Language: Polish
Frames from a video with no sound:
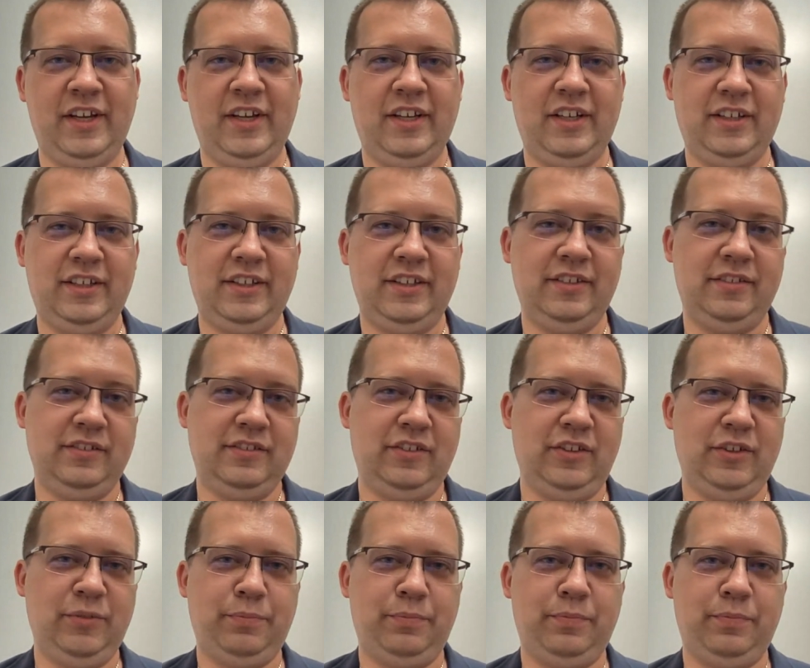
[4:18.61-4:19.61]
e, no
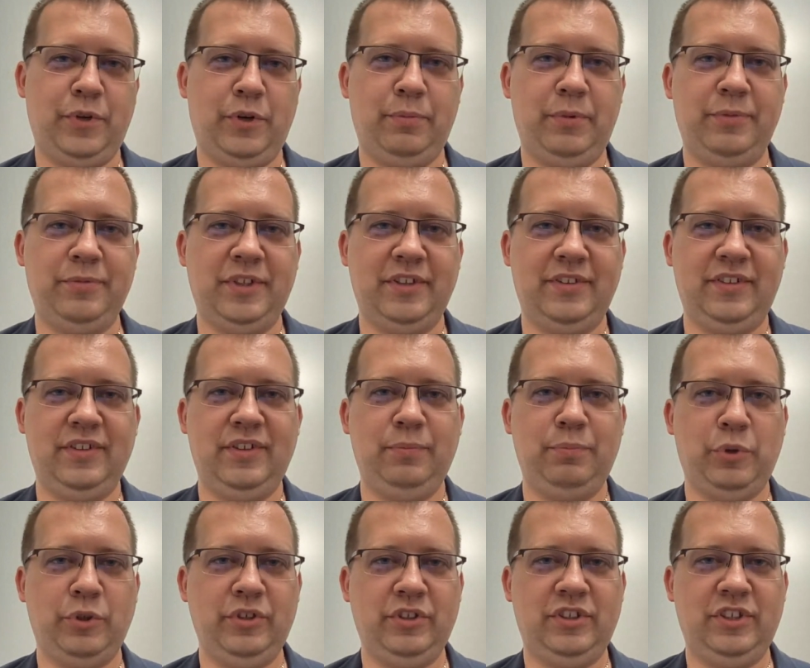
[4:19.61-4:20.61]
i problem decyzji
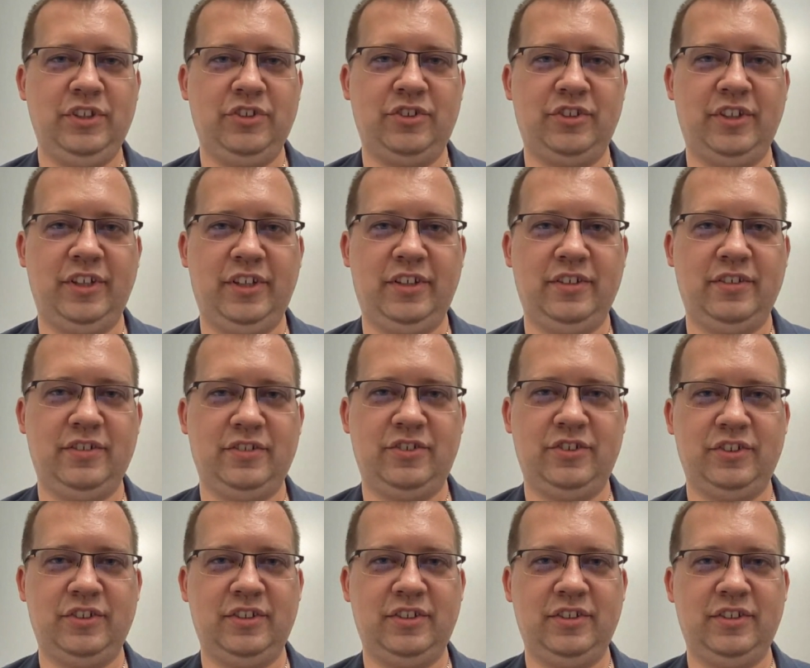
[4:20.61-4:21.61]
politycznej,
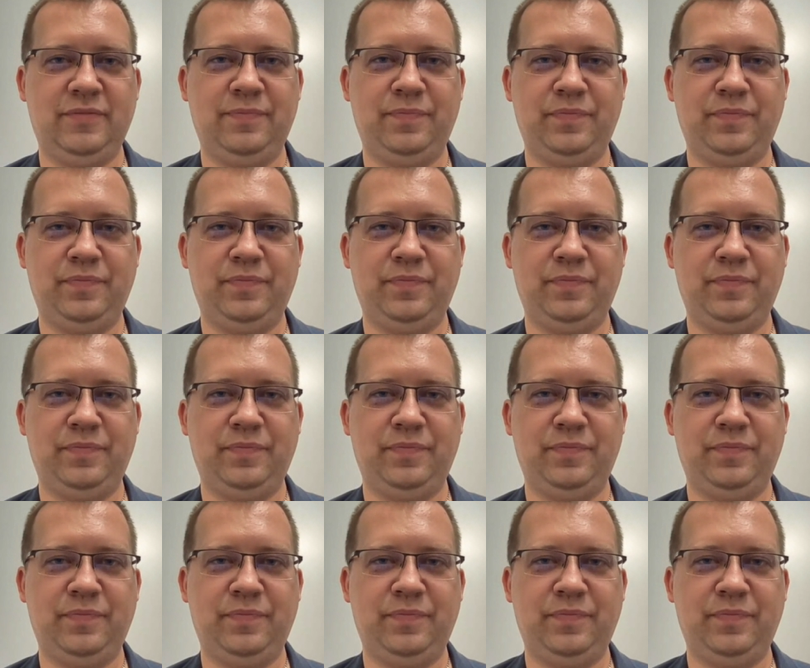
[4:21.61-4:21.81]
czy,